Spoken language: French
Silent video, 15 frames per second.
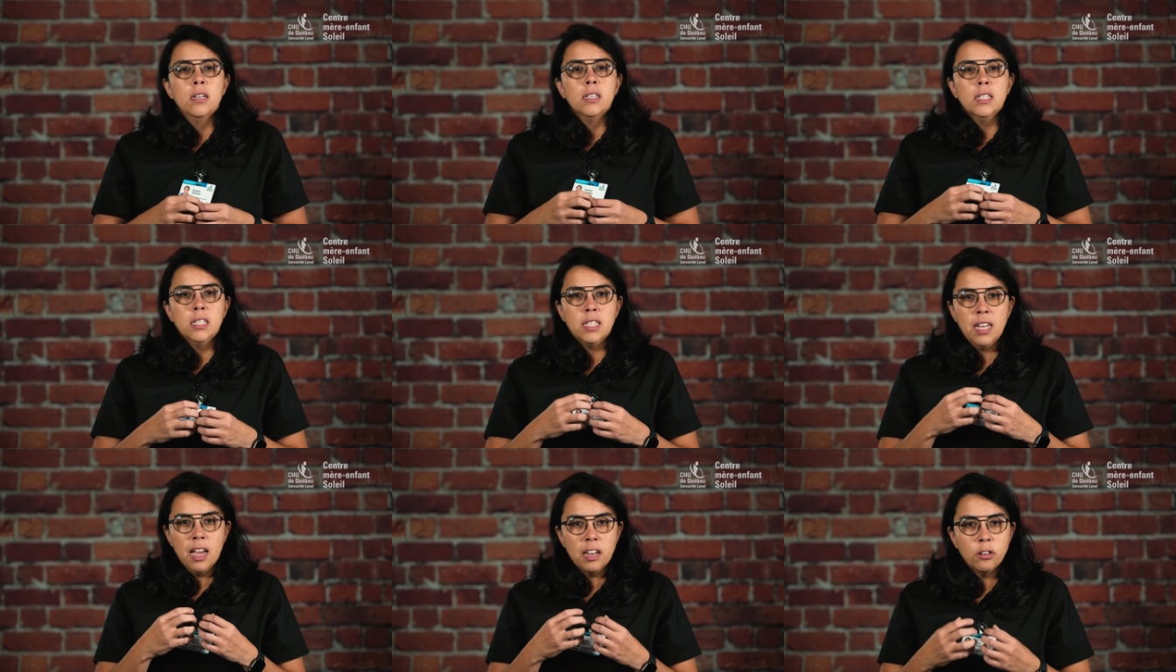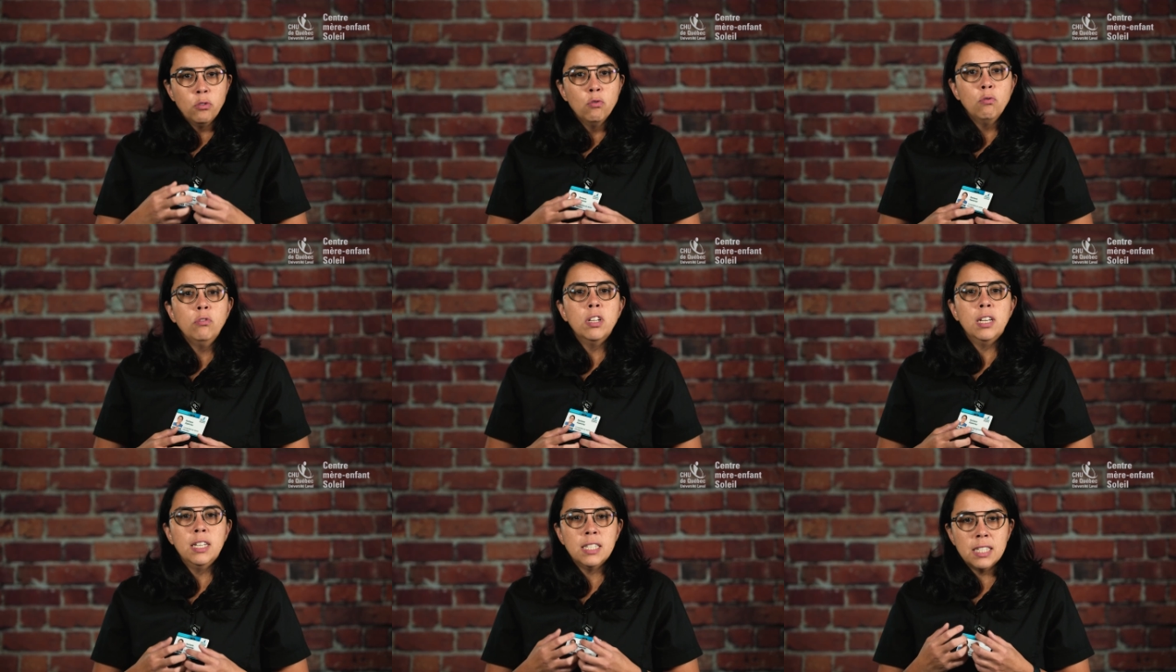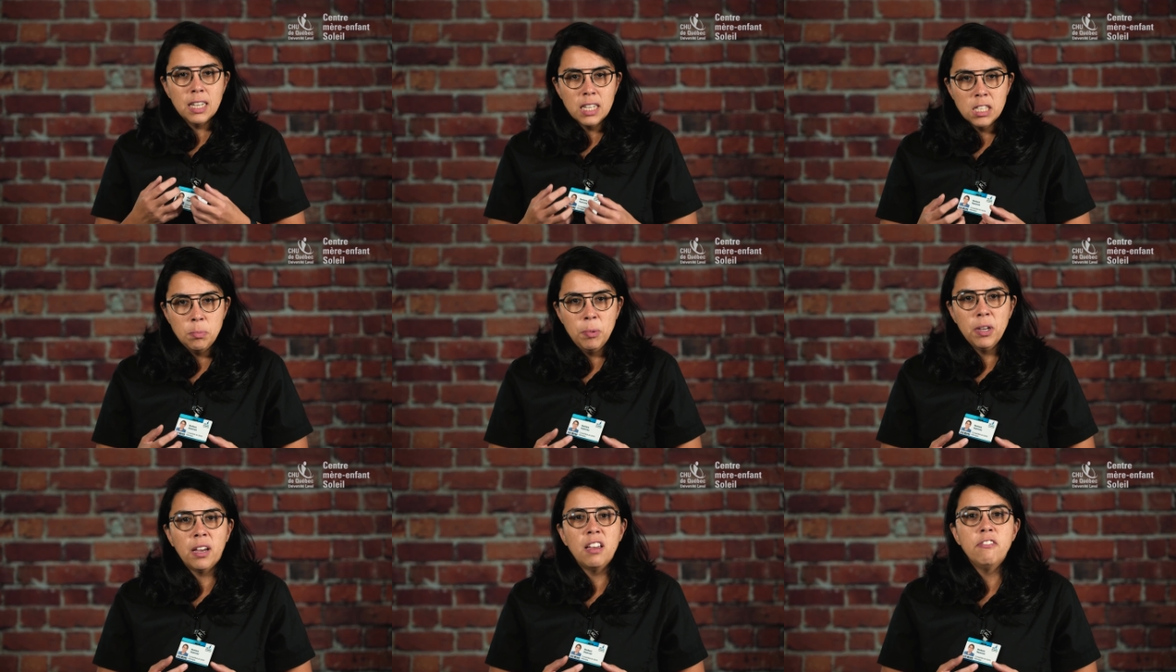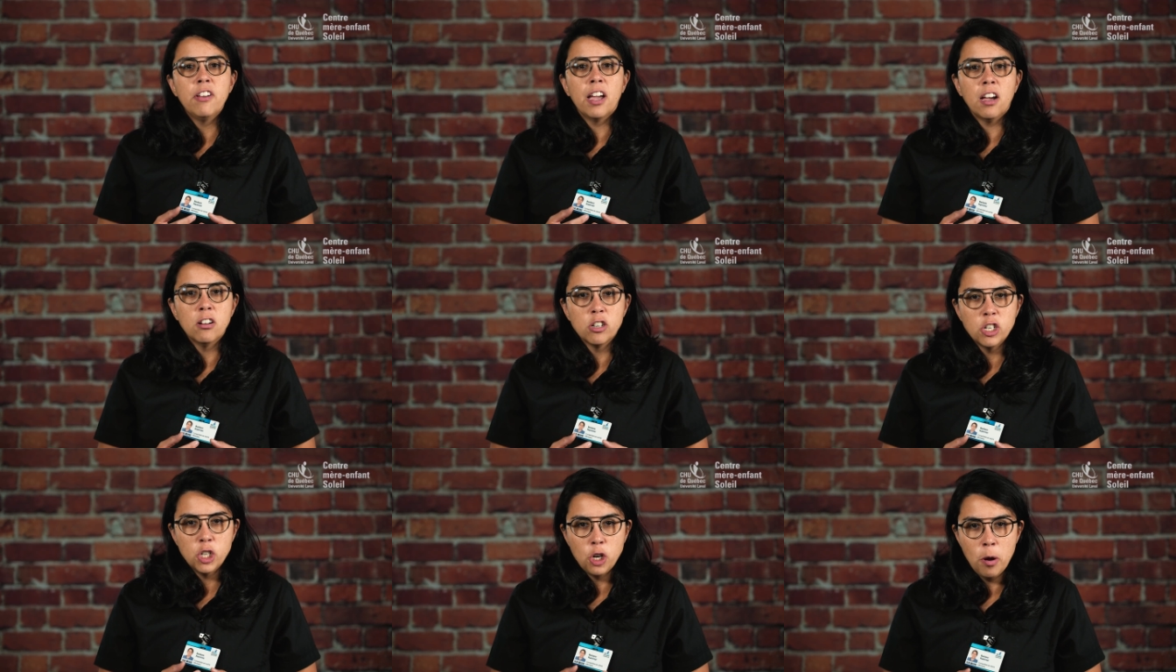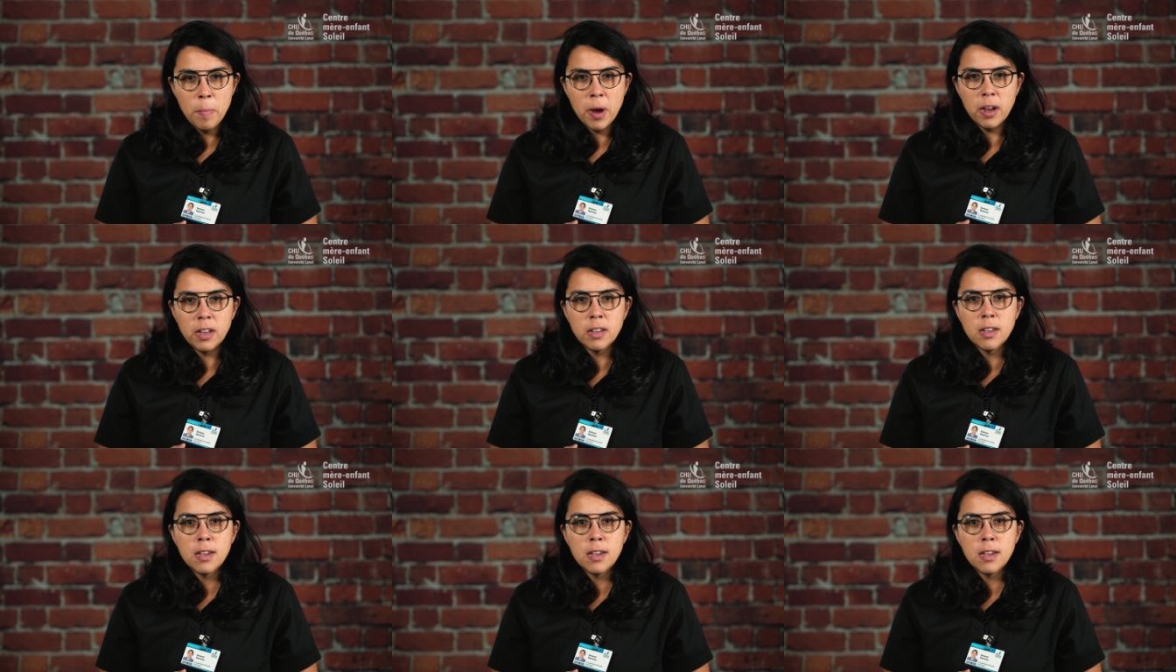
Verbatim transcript: C'est à nous de les inspirer vers un chemin,